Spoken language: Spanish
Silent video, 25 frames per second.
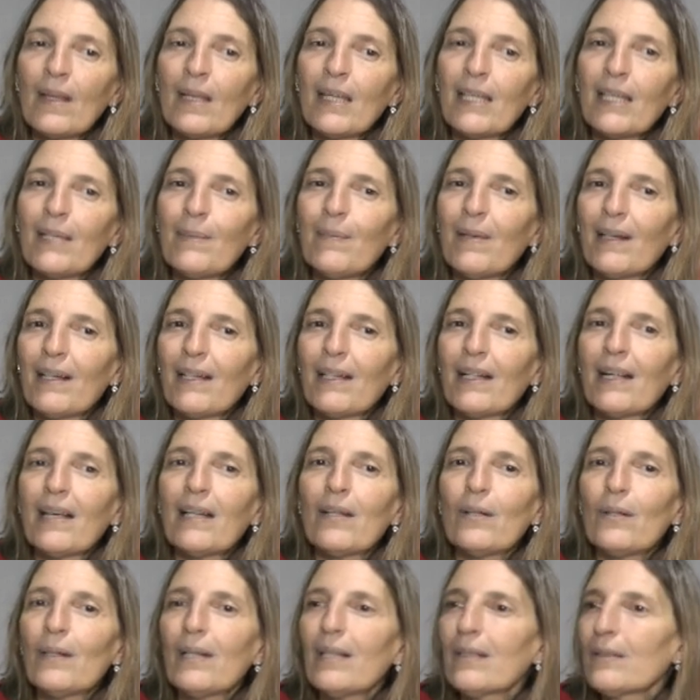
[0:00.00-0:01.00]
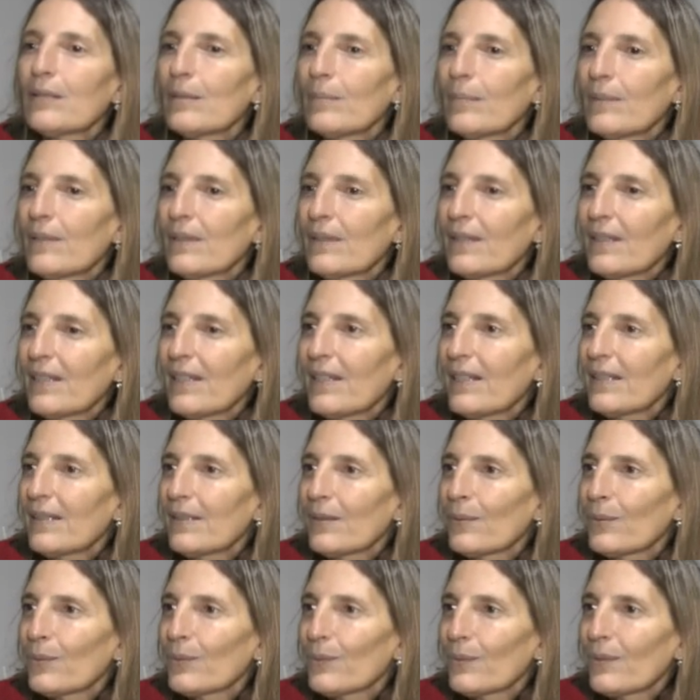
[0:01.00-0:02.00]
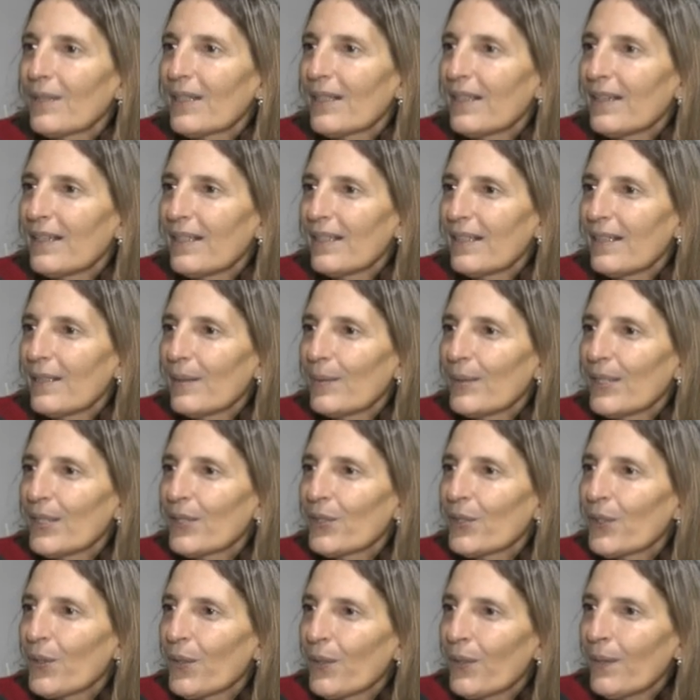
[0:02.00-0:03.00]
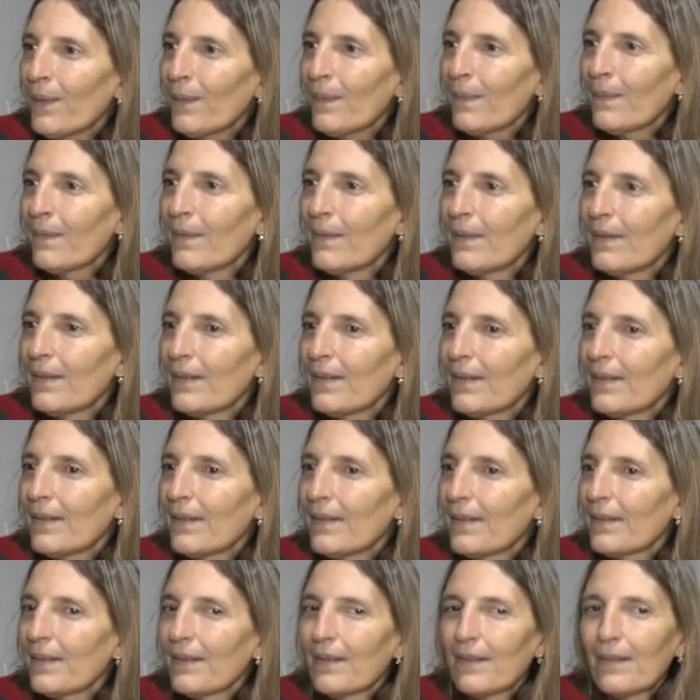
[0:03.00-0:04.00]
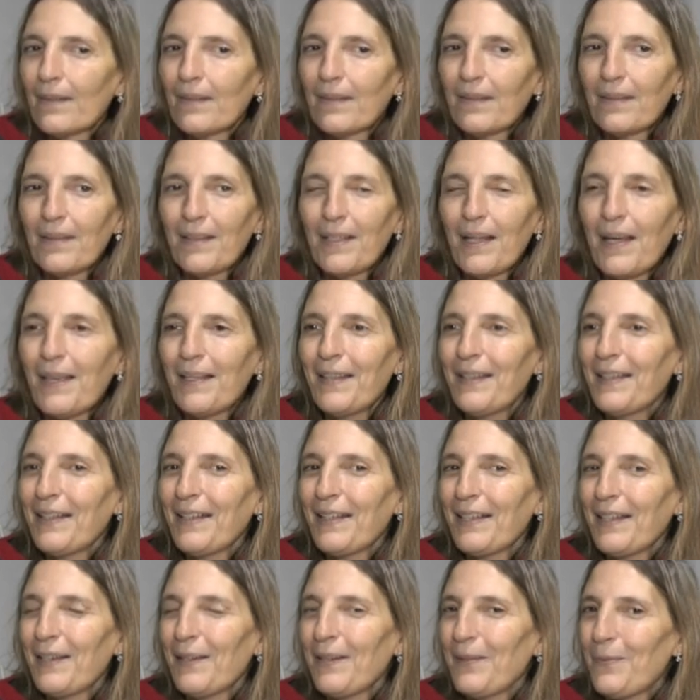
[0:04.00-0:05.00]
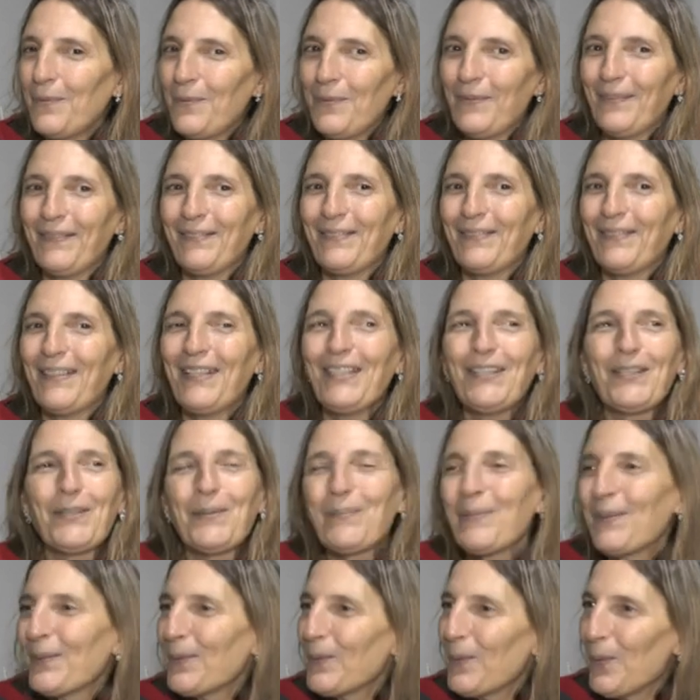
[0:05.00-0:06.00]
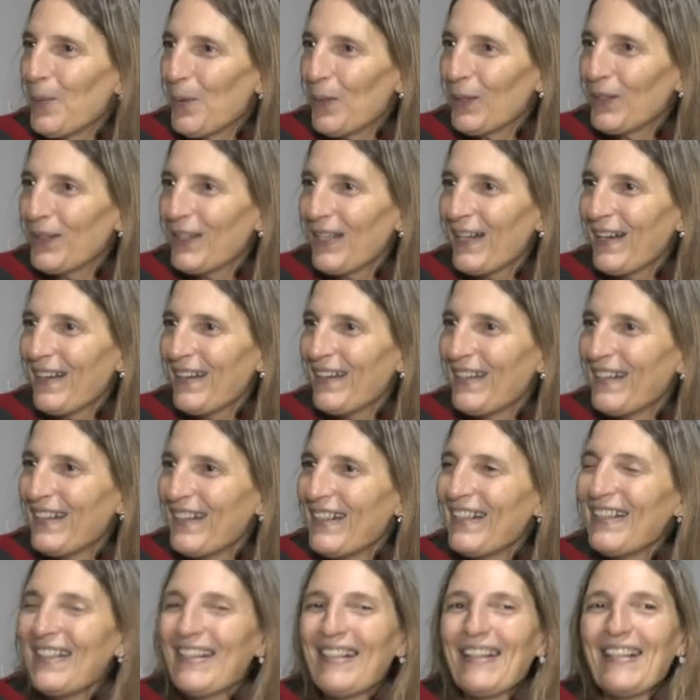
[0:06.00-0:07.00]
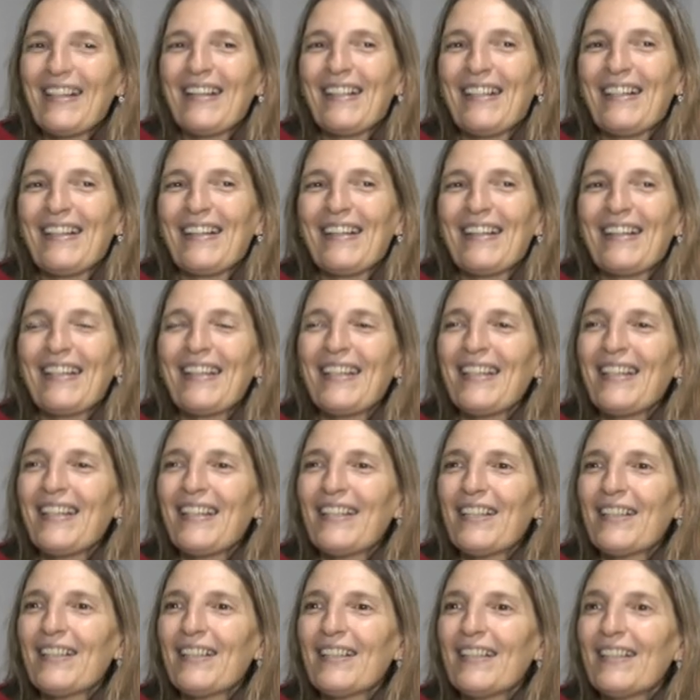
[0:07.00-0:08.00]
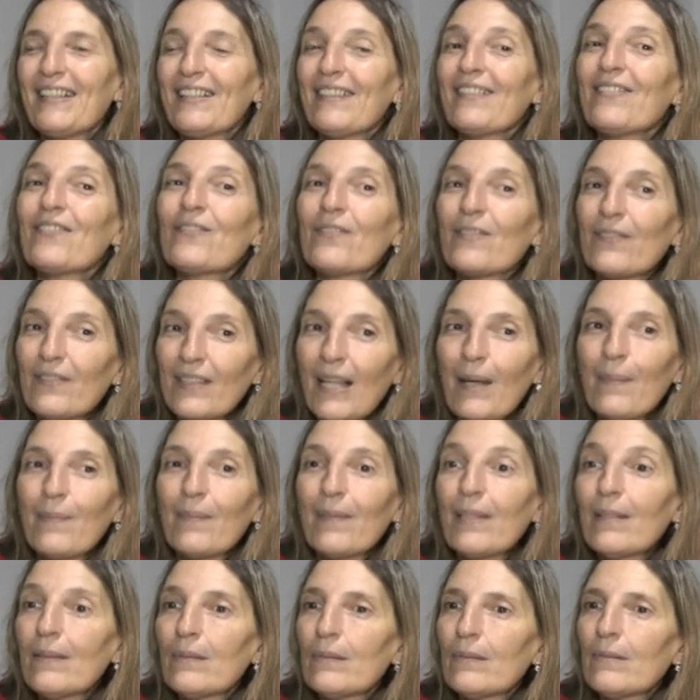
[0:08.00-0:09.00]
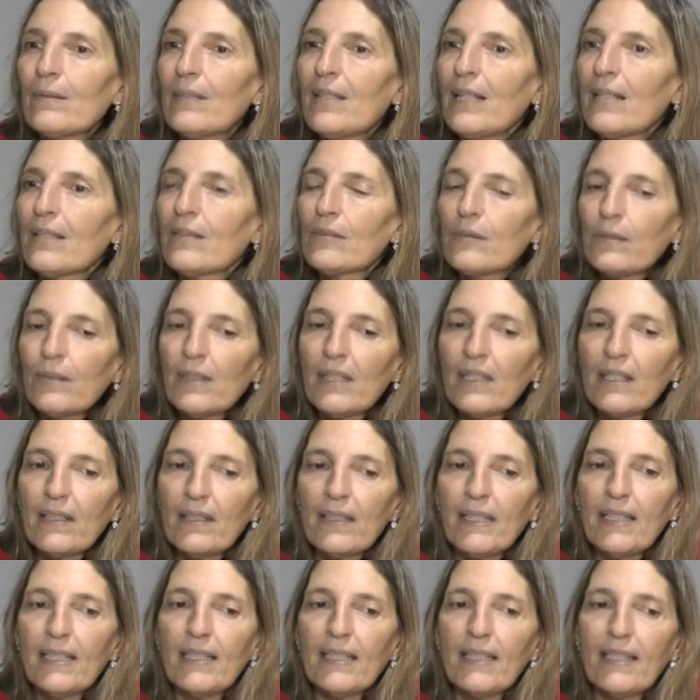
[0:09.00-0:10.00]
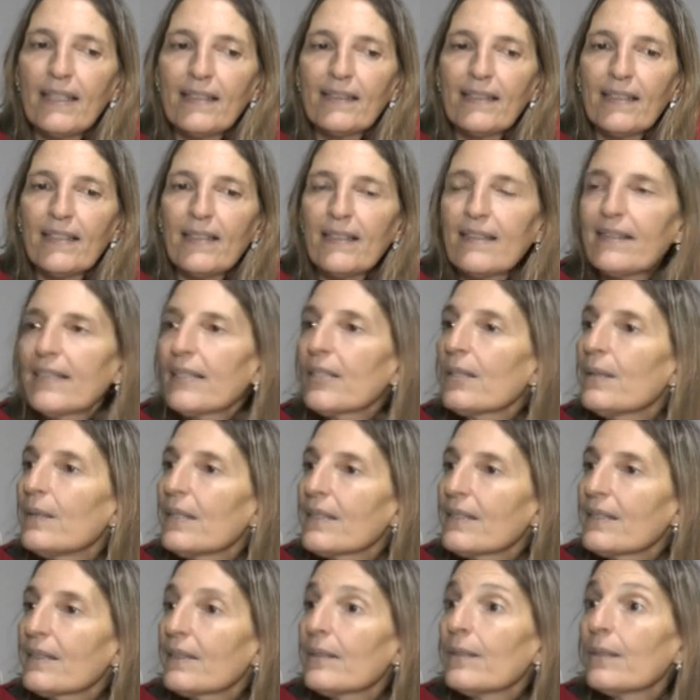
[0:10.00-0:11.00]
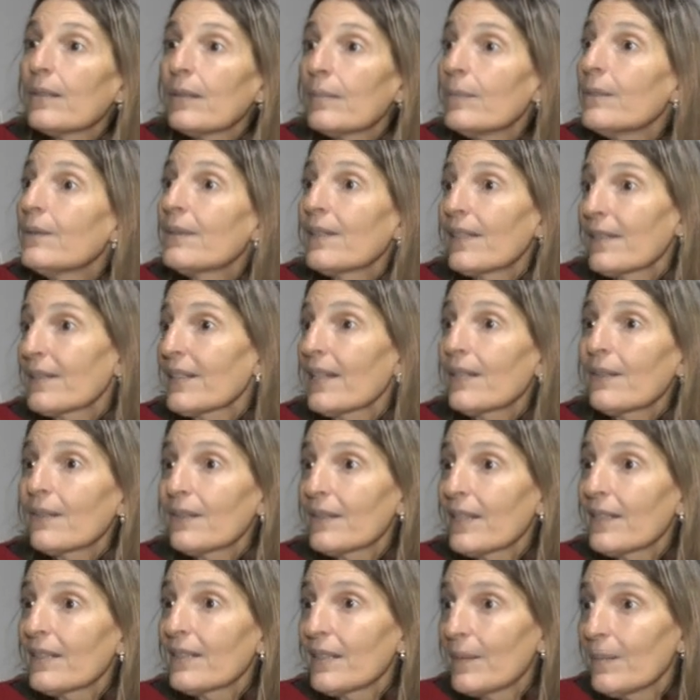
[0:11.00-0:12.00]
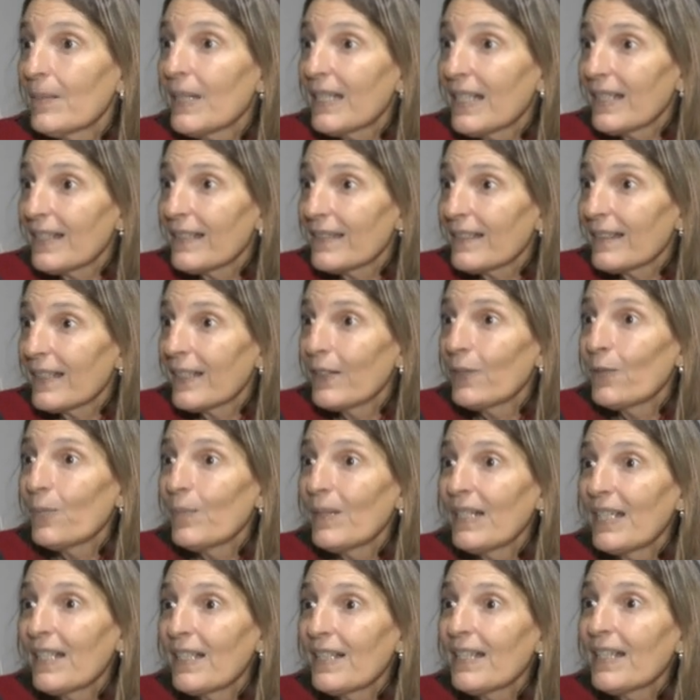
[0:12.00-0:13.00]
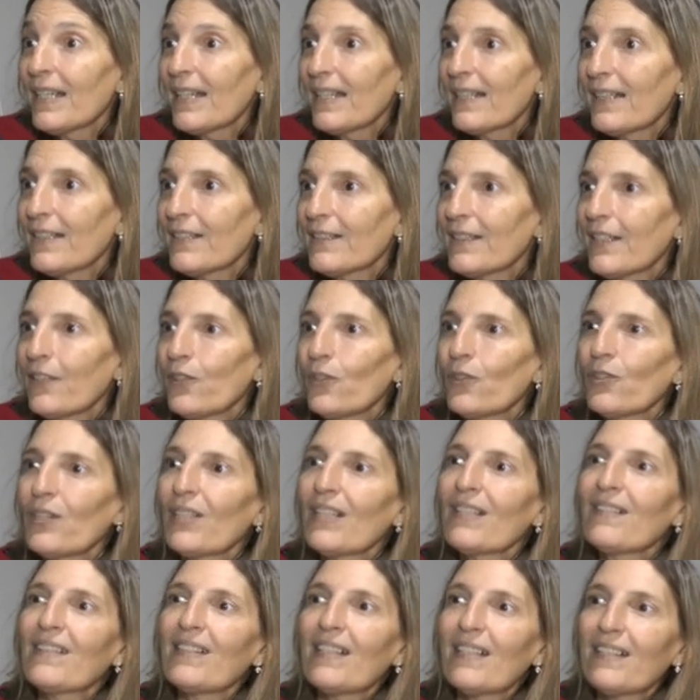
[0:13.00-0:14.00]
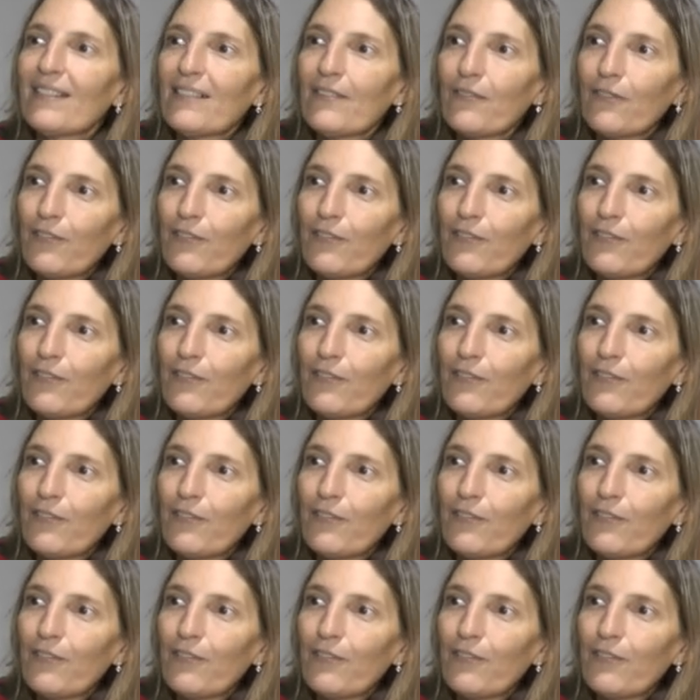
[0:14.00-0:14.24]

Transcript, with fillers: y me regaló la antropología estructural de Levi Strauss. Y ahí dije, esto me gusta. Y también tuve la suerte de hacer el ciclo básico común, que ya no se hace más, en humanidades, en donde hacías